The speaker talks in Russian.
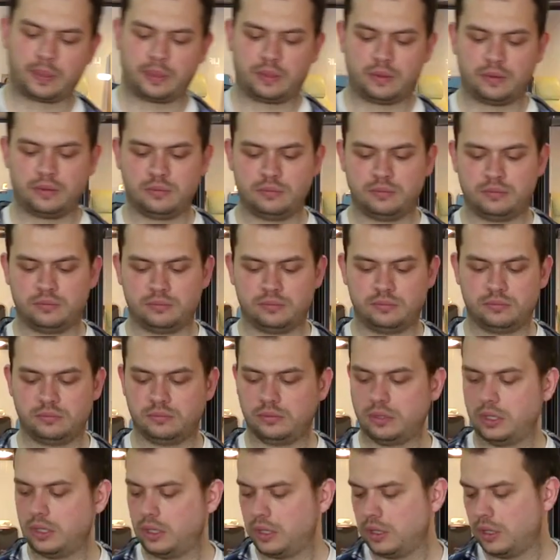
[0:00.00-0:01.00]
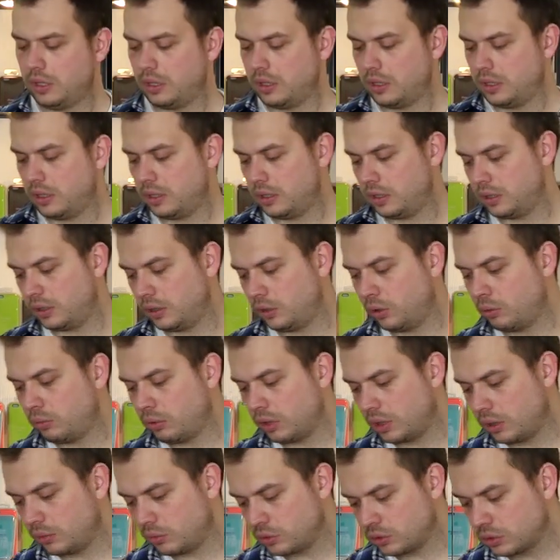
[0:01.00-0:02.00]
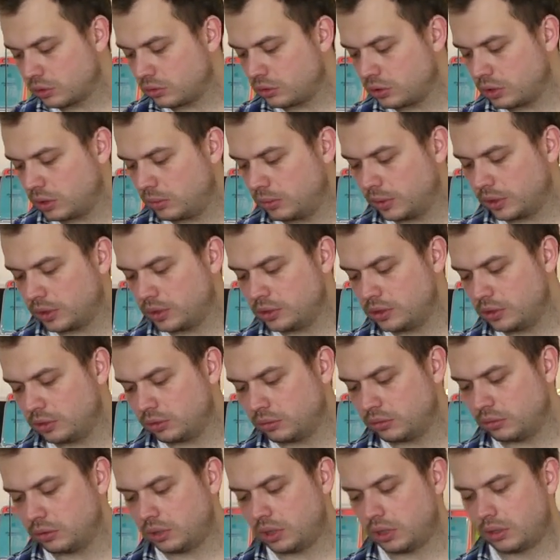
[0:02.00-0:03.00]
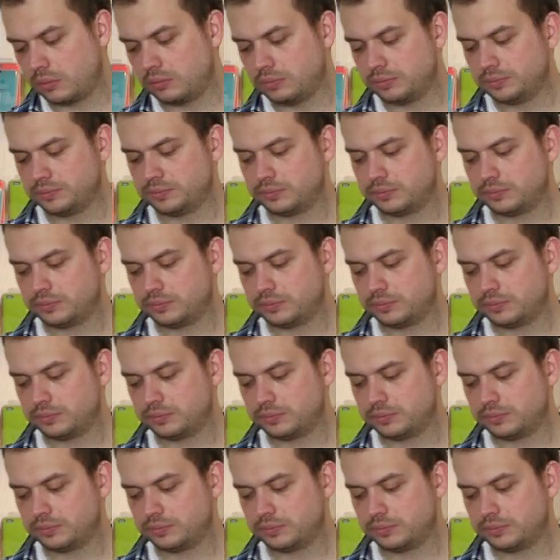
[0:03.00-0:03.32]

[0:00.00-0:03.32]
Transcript: э, ребра немножко тоже амортизируют удар,